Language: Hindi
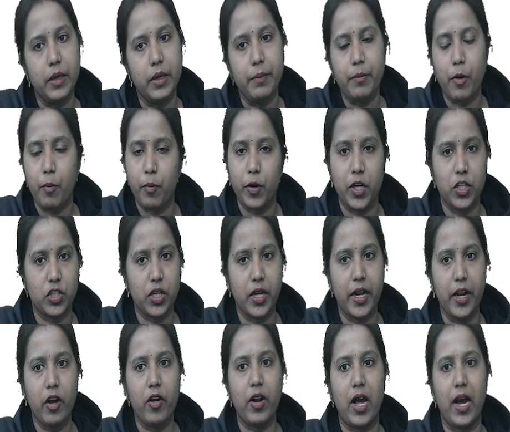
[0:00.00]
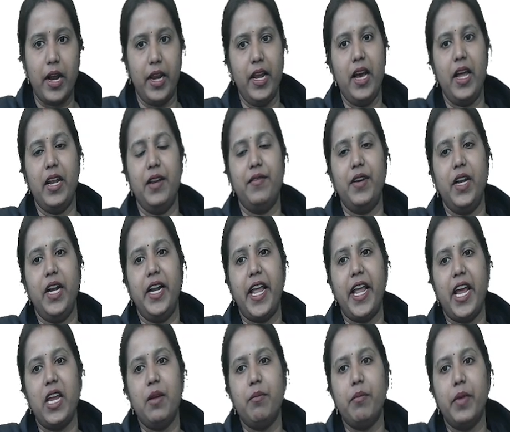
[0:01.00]
ये पॉपुलेशन है और आगे आने वाले
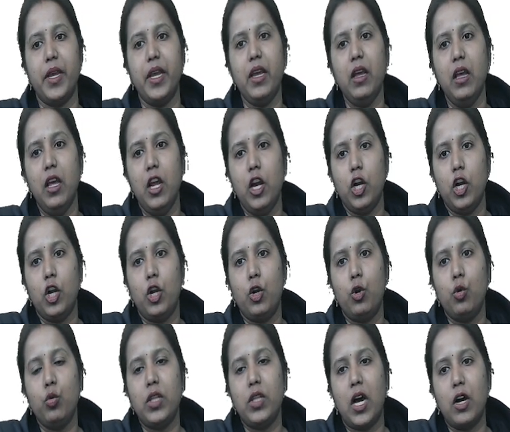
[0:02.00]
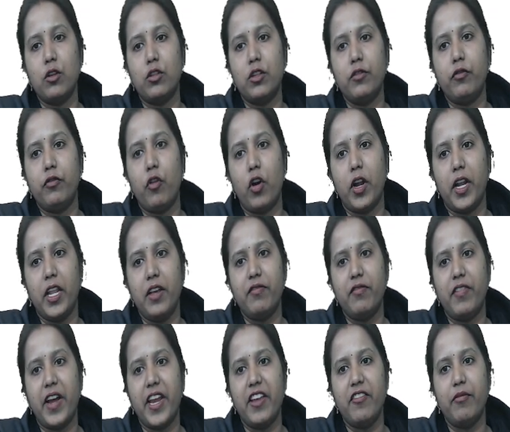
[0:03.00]
टाइम में
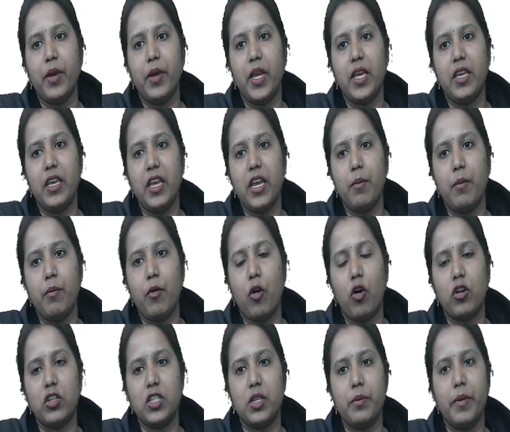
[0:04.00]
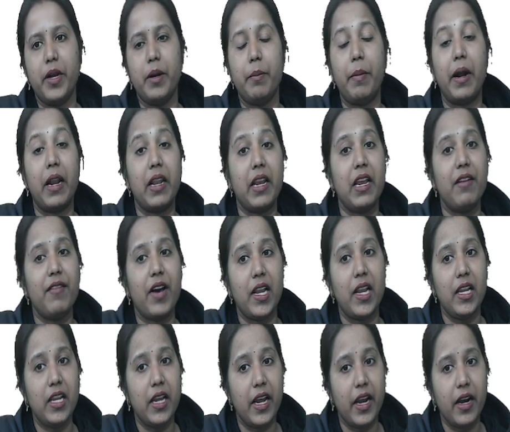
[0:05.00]
2045 में ये अप्रोक्सीमेट बढ़ने
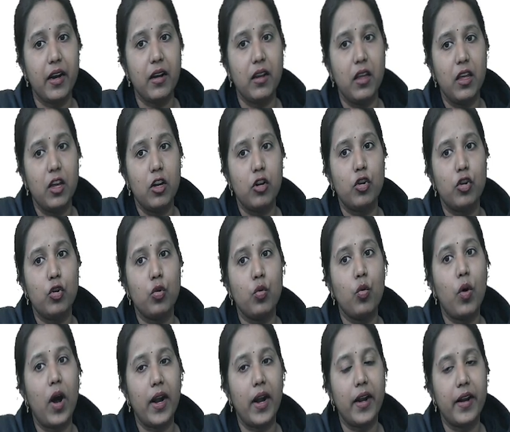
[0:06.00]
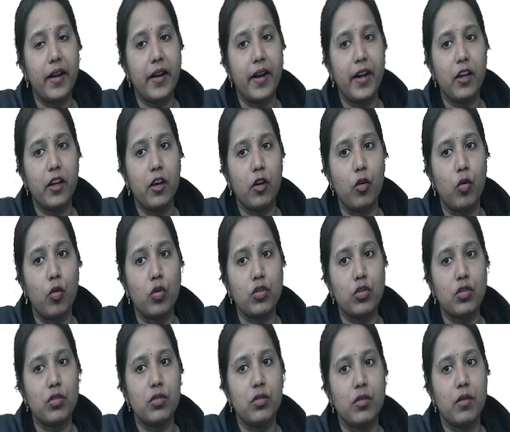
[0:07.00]
वाली है 200 करोड़
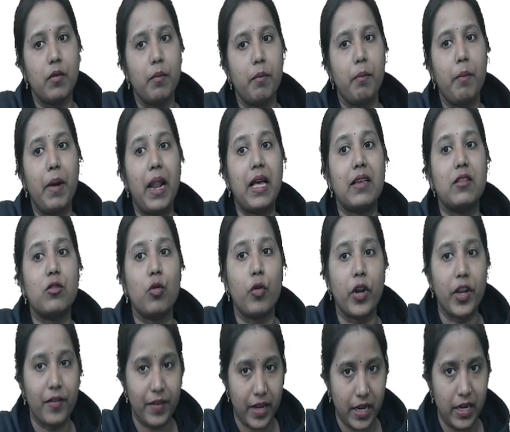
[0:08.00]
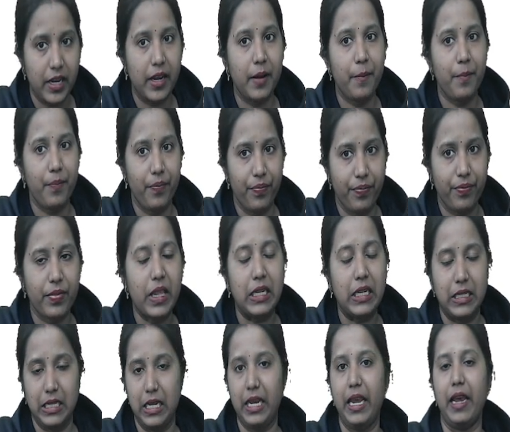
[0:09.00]
प्लस होने वाली है
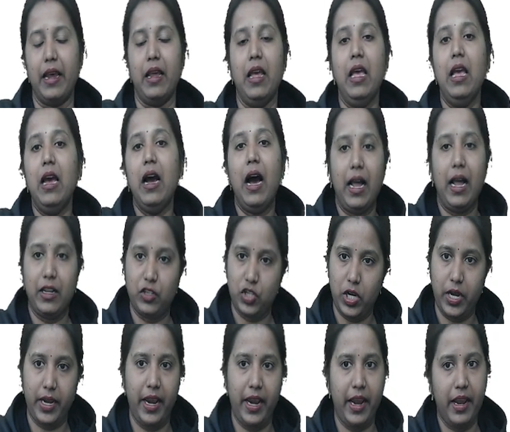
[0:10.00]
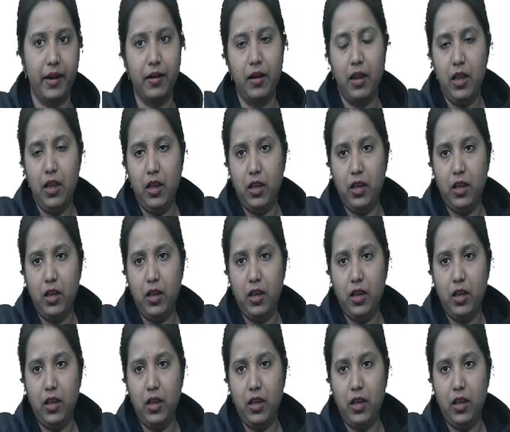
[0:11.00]
ठीक है अच्छा खैर